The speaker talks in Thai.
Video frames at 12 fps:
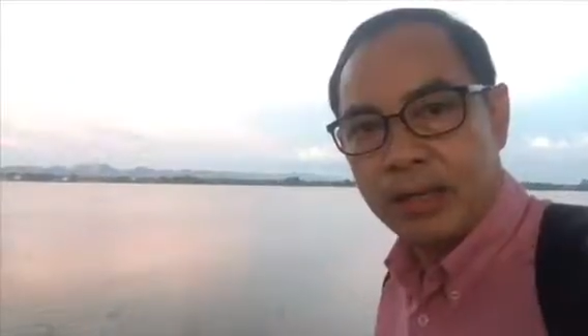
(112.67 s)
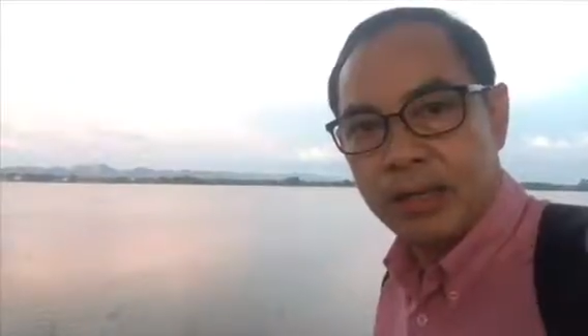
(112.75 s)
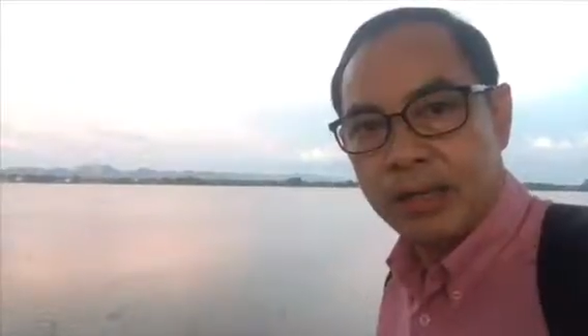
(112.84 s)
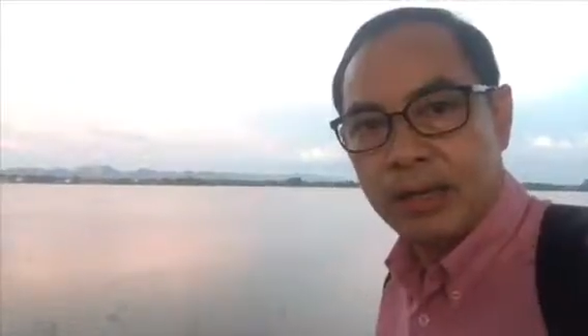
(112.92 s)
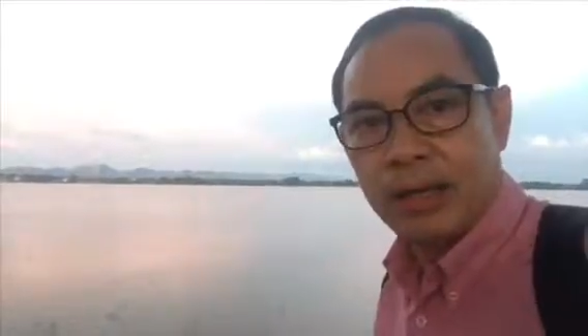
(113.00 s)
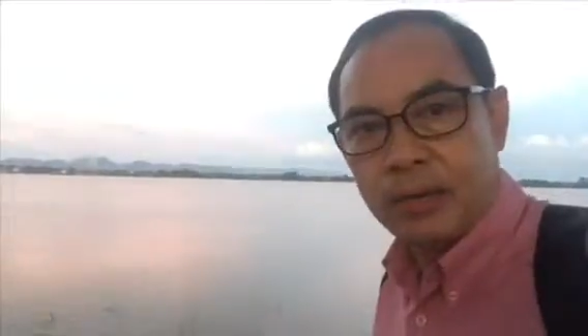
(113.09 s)
คื
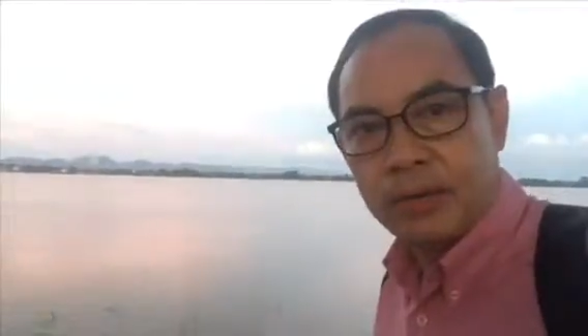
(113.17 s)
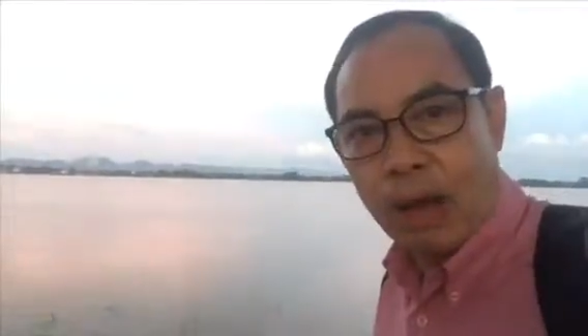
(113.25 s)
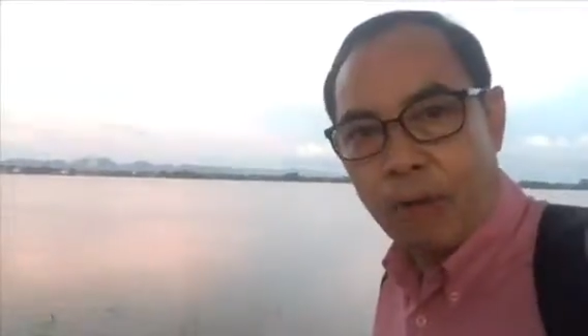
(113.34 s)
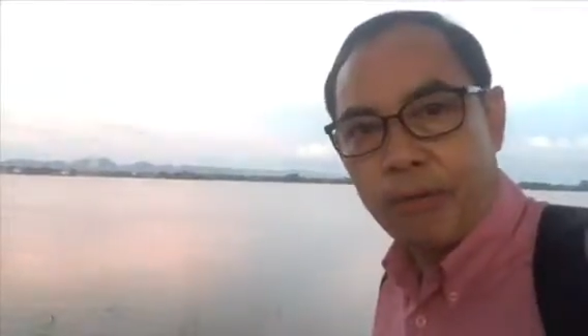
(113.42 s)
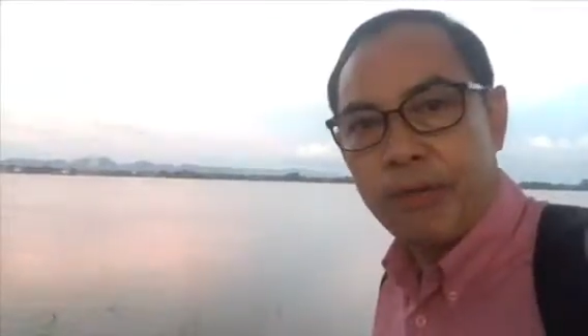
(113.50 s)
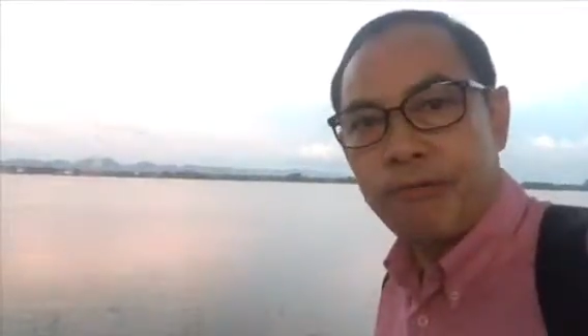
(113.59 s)
อ
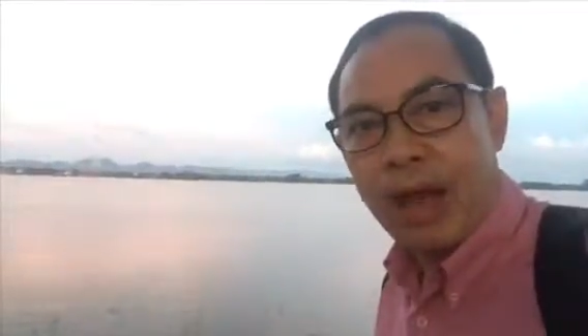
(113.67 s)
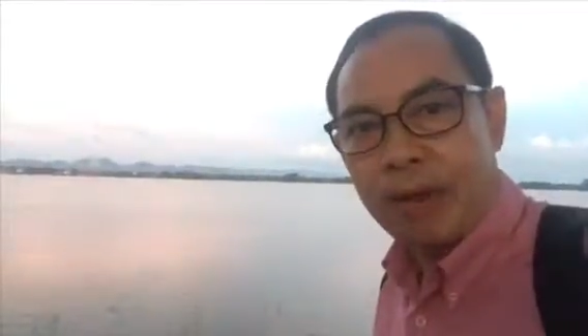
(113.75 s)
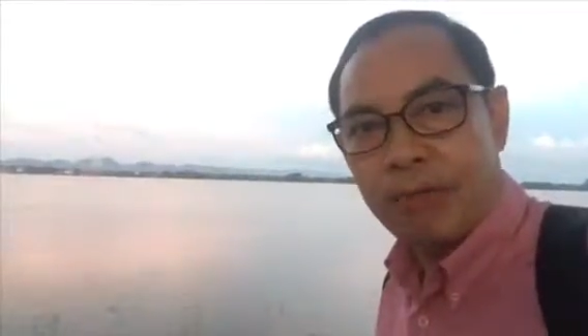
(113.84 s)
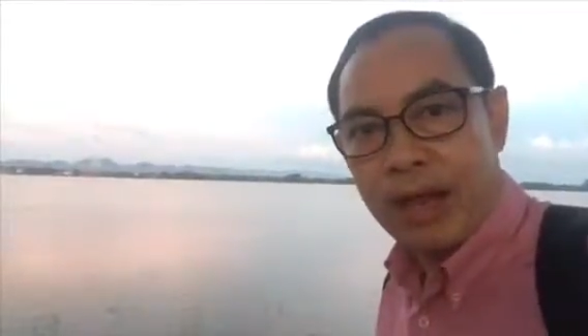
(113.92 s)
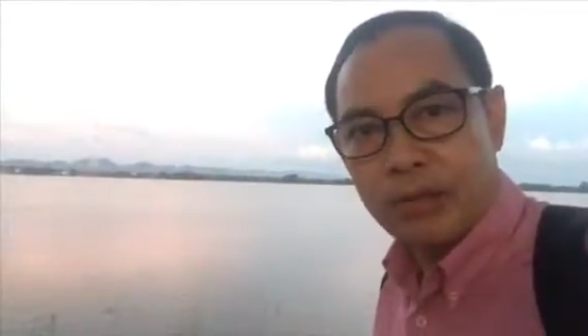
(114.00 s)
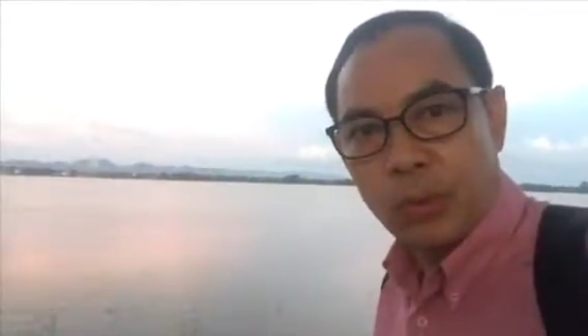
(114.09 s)
เสาไฟฟ้า
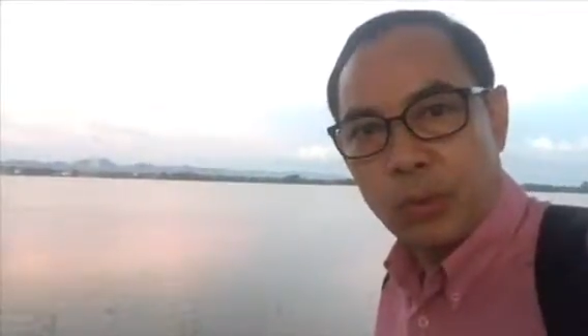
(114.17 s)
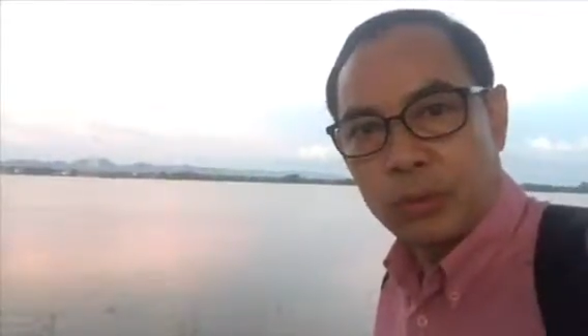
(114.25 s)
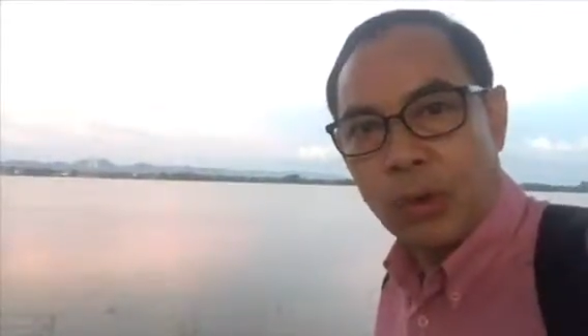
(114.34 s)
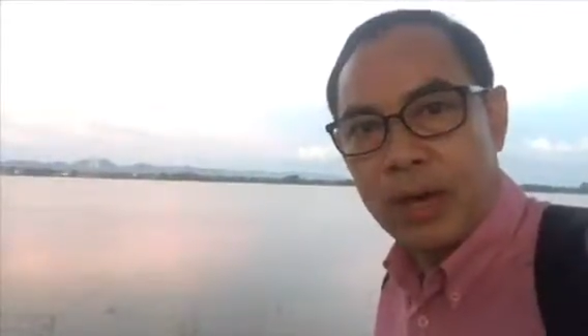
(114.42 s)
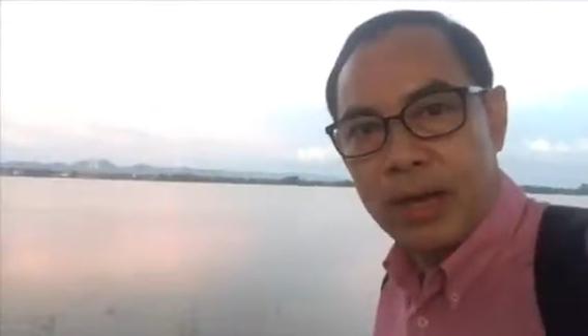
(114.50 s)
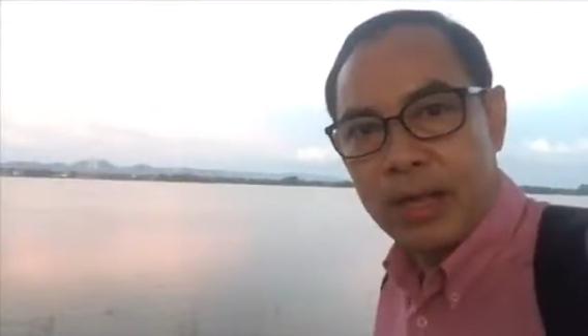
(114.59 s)
แรงสูง
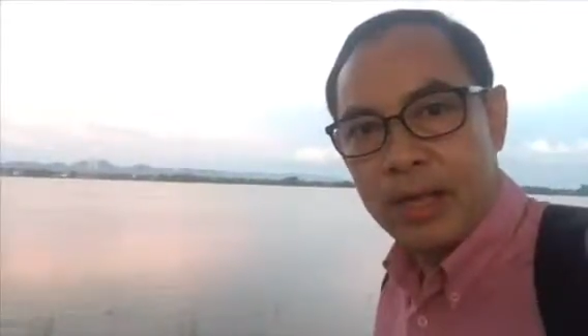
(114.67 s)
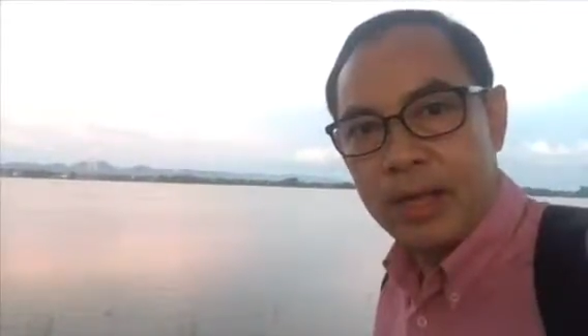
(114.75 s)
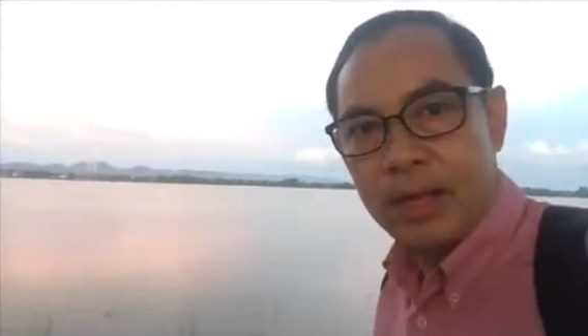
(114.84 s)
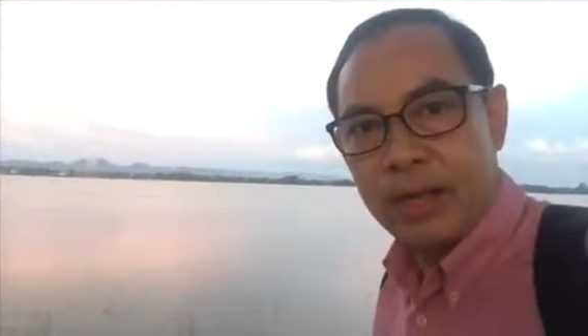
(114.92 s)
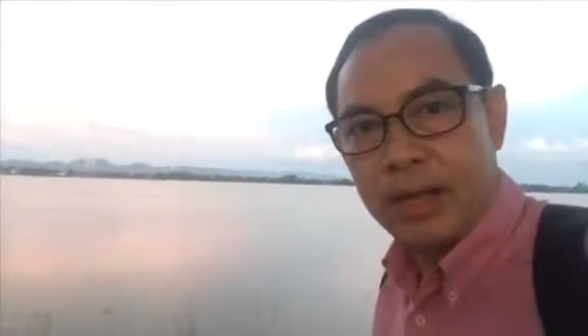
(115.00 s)
ต้นนี้